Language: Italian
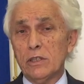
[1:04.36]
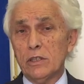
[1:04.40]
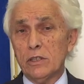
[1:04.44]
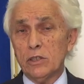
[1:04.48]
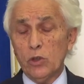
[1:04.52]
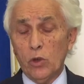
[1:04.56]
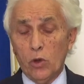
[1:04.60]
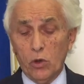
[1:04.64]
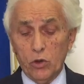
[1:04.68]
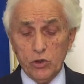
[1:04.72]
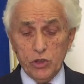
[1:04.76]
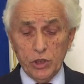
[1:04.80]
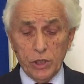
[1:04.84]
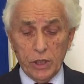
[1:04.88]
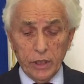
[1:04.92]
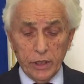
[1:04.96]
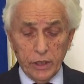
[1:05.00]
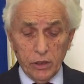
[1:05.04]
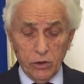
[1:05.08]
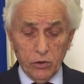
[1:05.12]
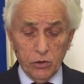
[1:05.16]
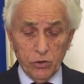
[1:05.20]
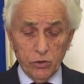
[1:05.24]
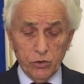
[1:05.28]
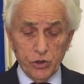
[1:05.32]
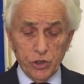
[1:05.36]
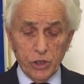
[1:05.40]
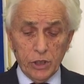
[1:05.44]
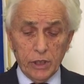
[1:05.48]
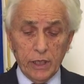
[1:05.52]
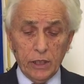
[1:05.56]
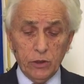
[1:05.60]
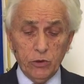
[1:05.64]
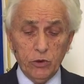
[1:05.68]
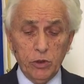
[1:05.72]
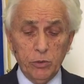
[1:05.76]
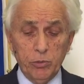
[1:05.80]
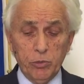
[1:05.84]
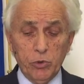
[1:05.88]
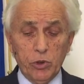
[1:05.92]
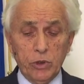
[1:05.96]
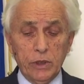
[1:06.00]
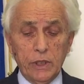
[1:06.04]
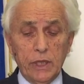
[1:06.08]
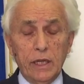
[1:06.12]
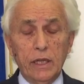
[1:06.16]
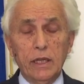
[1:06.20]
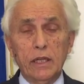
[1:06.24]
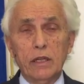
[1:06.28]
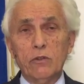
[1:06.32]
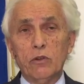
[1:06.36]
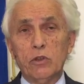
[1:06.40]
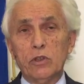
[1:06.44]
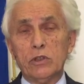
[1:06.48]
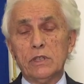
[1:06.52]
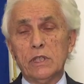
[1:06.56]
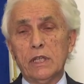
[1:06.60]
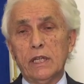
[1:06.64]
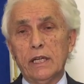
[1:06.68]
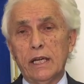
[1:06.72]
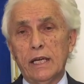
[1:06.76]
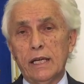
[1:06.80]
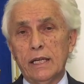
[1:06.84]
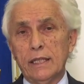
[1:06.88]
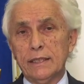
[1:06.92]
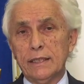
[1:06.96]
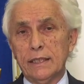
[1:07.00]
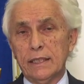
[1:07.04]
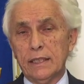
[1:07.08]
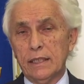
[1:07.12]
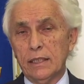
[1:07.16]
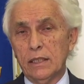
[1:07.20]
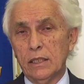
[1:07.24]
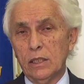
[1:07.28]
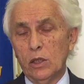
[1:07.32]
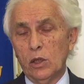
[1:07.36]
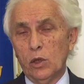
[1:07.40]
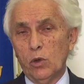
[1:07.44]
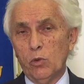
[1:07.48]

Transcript: i social e ho cercato di portare nelle vostre case